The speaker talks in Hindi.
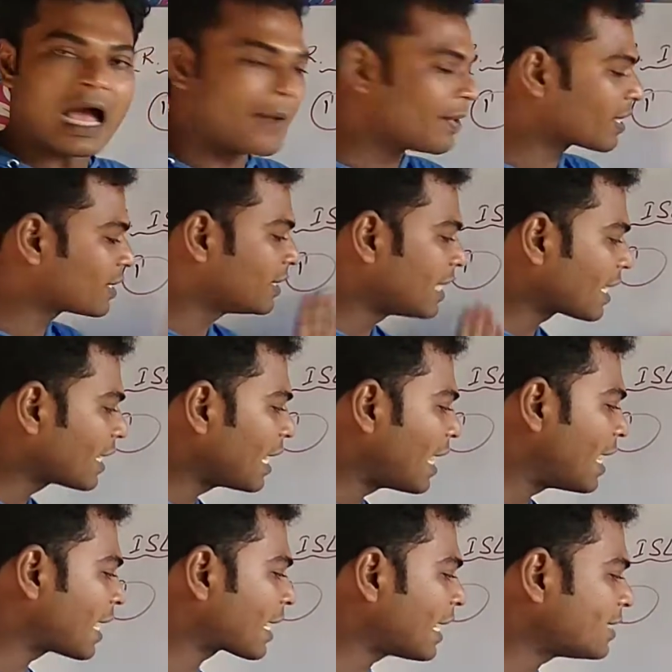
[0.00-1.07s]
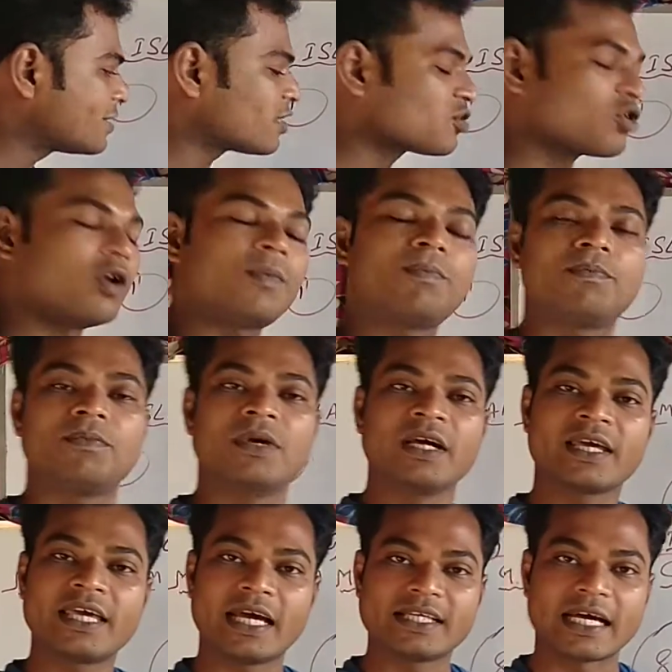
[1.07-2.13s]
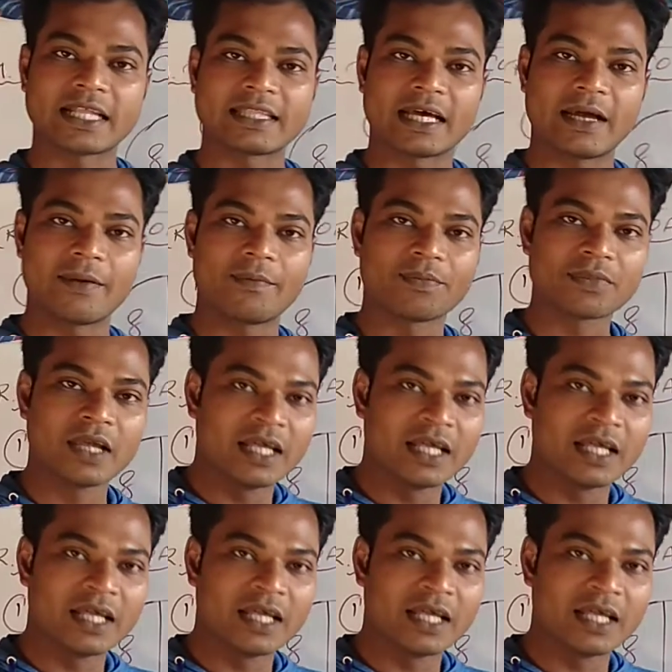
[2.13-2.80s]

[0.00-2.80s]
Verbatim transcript: हमें देखना है कैसे सोल्व किया जाता है